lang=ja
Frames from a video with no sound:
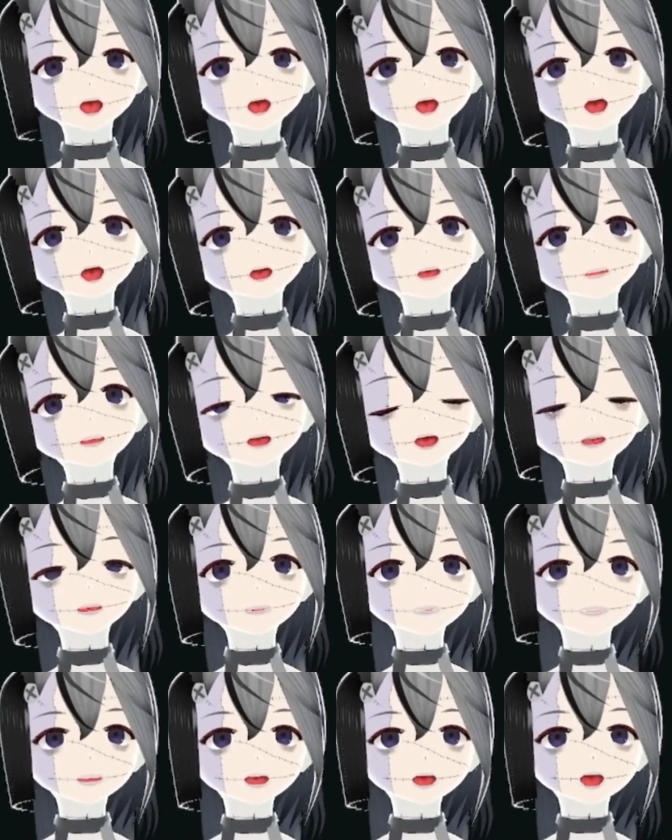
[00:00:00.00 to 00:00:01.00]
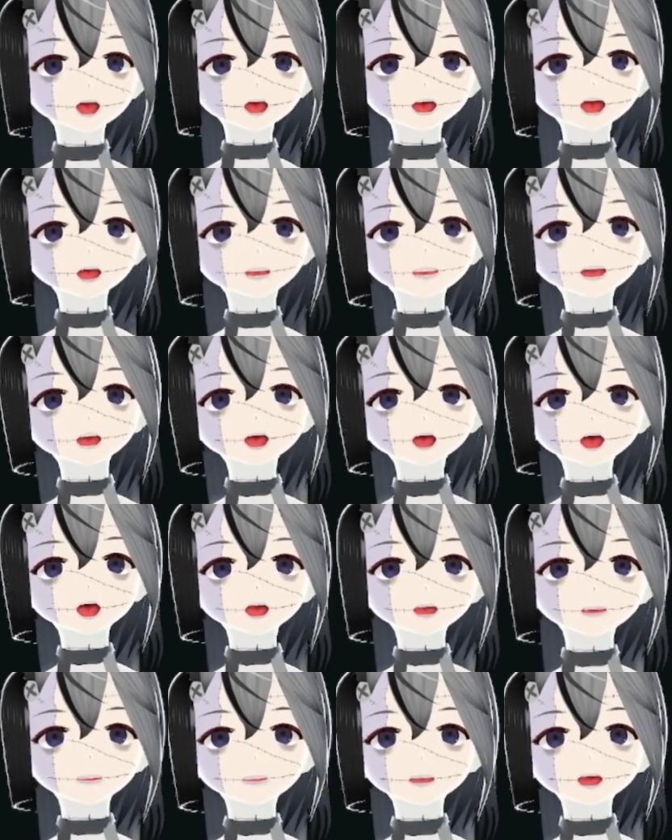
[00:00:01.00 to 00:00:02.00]
まあ、除去だったりとかを入れてあげるの
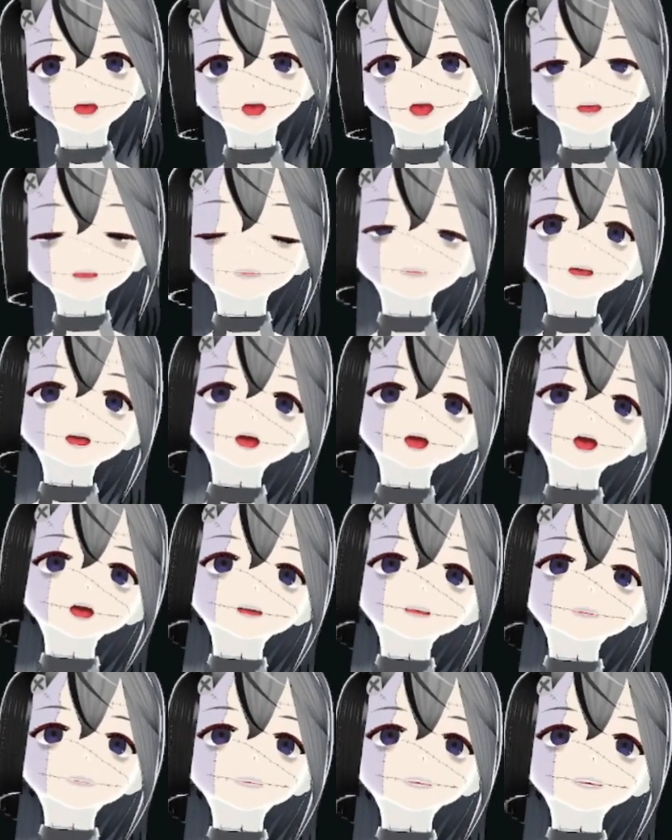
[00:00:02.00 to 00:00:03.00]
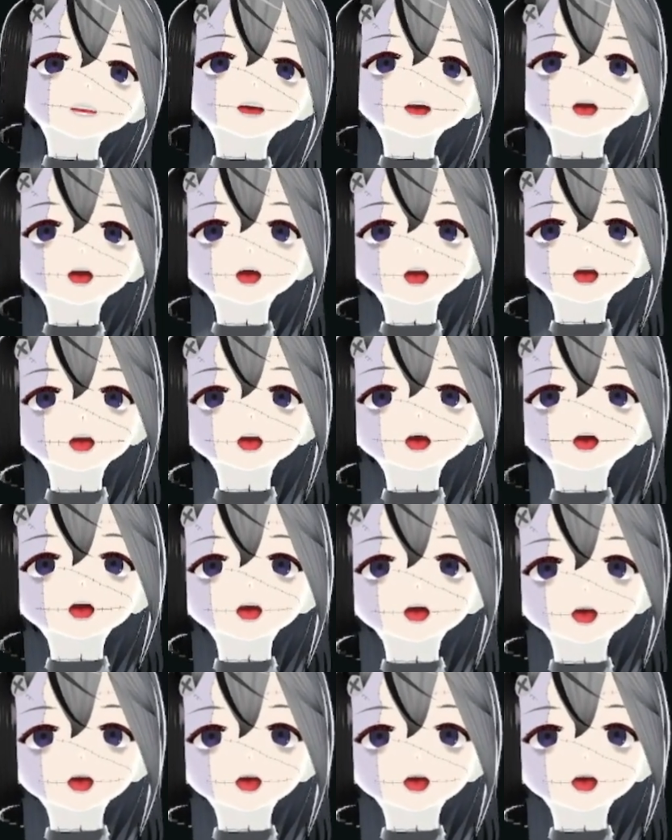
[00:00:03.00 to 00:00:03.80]
はありなのかなって思います。はい。